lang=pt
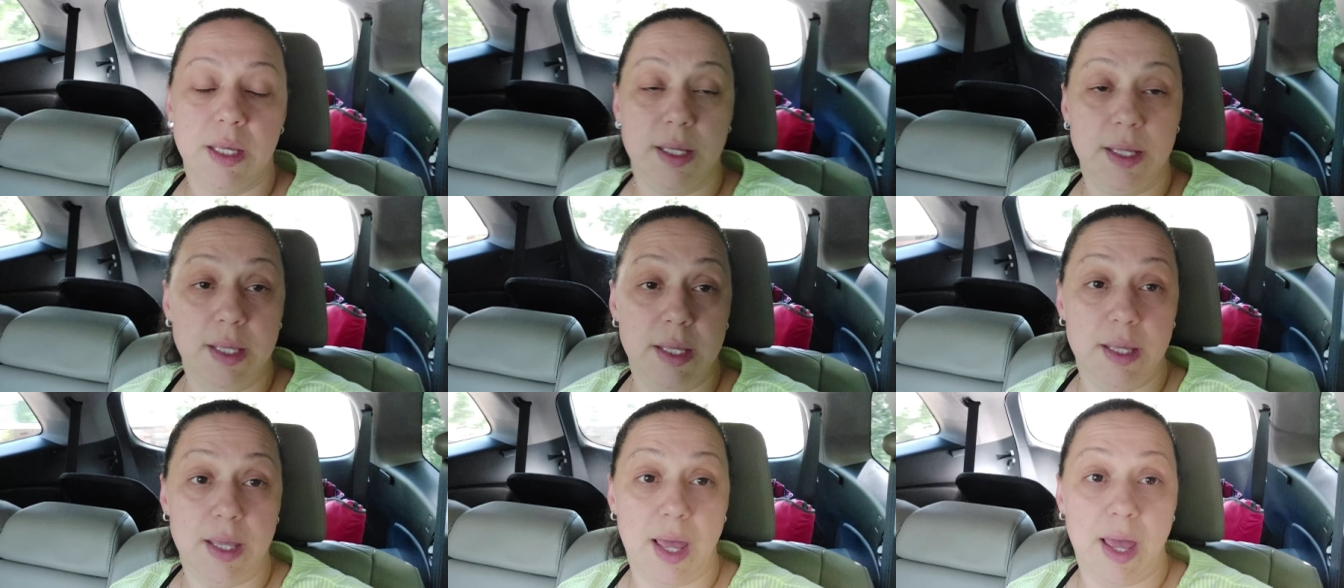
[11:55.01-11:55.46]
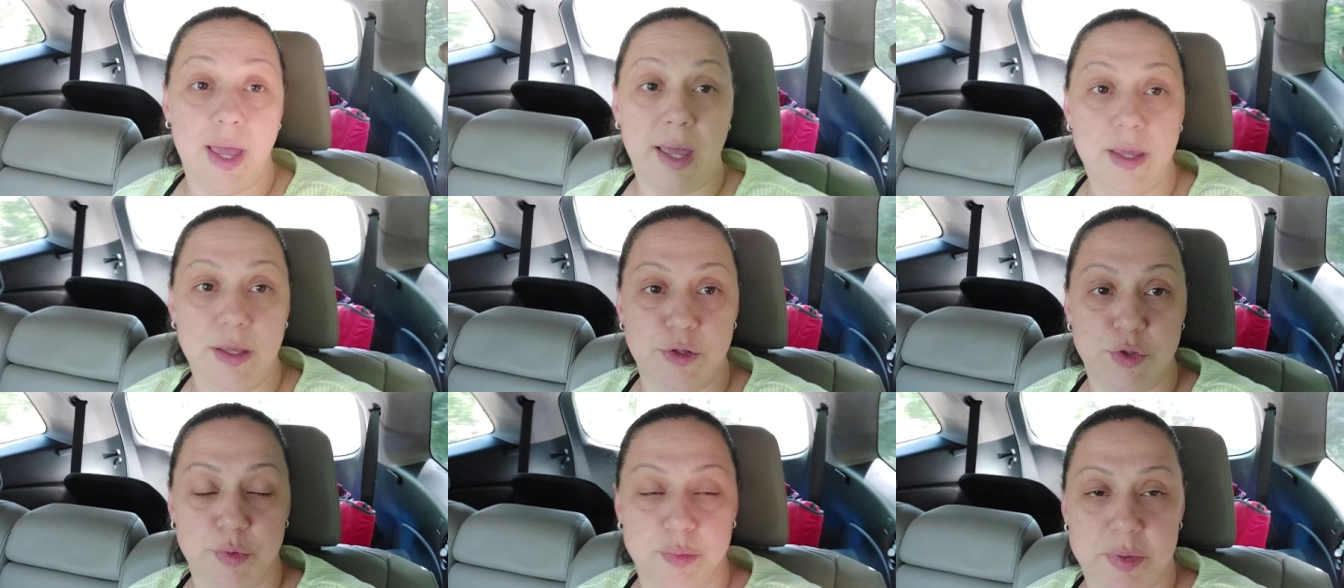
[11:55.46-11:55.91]
E é
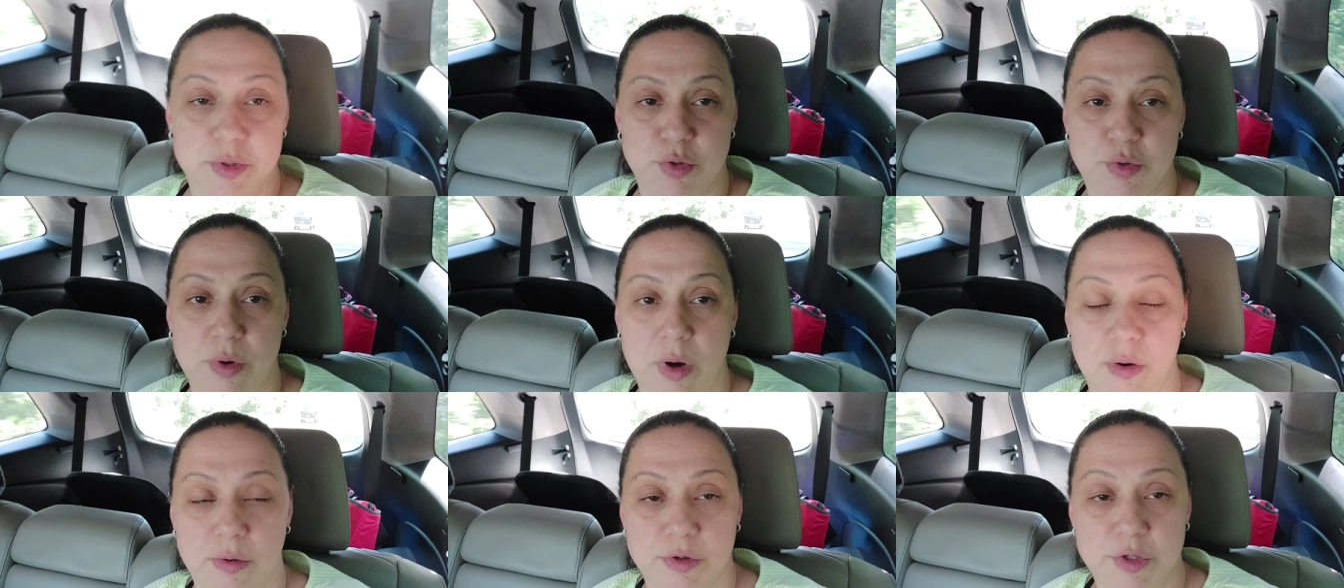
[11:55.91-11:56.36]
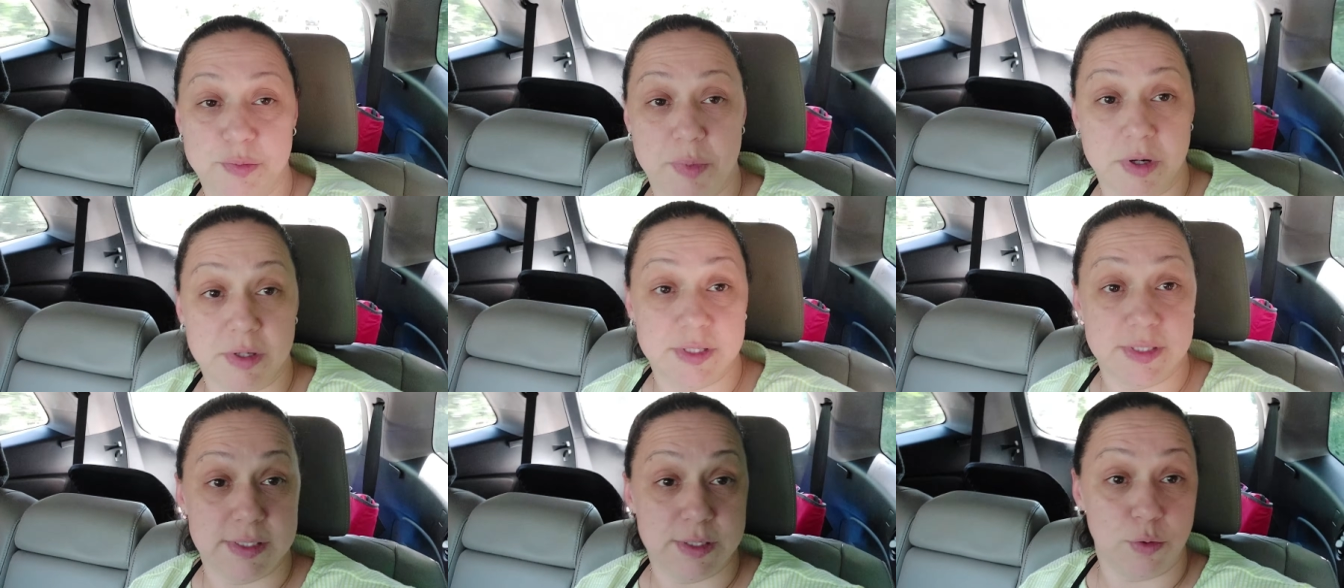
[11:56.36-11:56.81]
isso, pessoal.
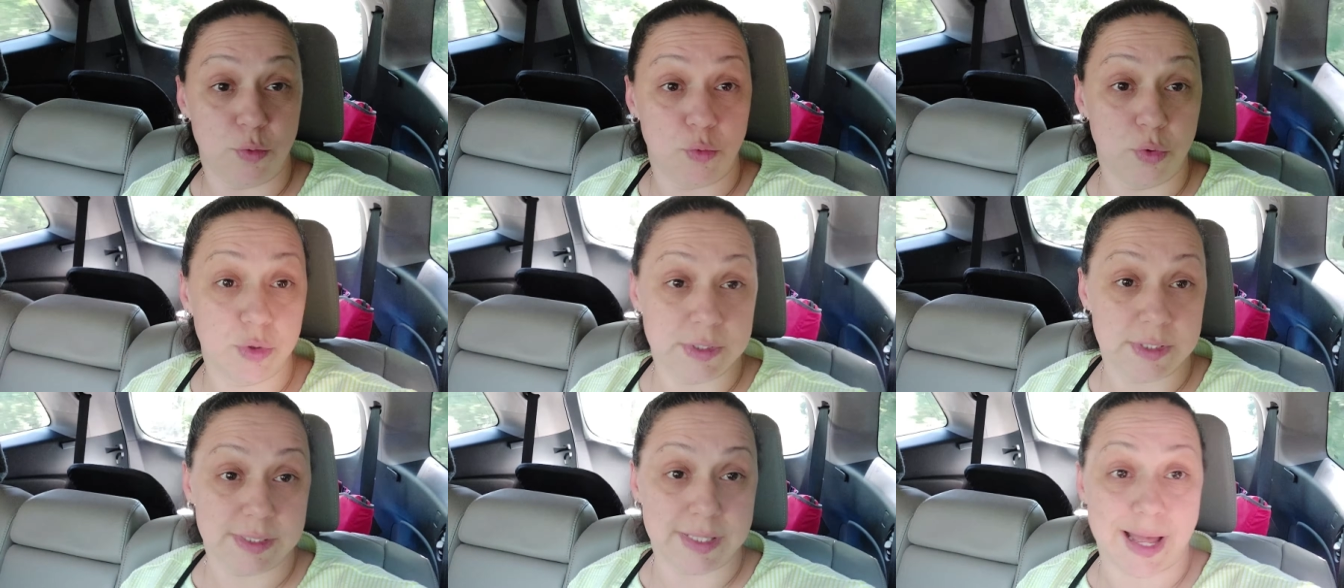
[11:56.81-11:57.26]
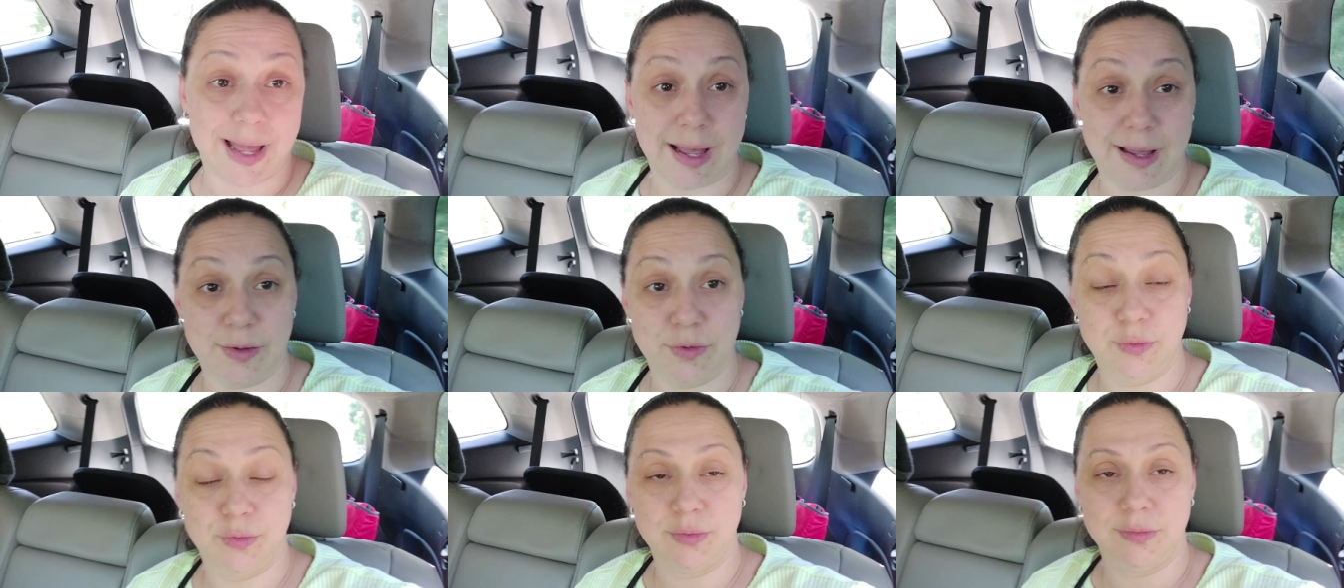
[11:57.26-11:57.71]
Espero que vocês tenham
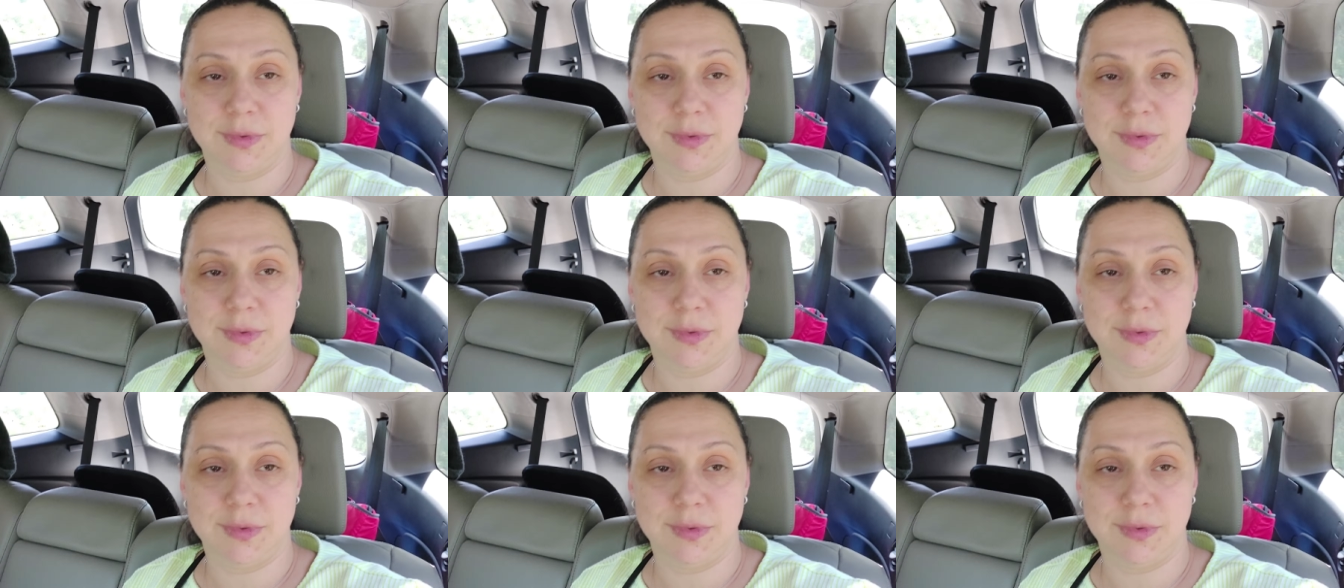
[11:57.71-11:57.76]
gostado.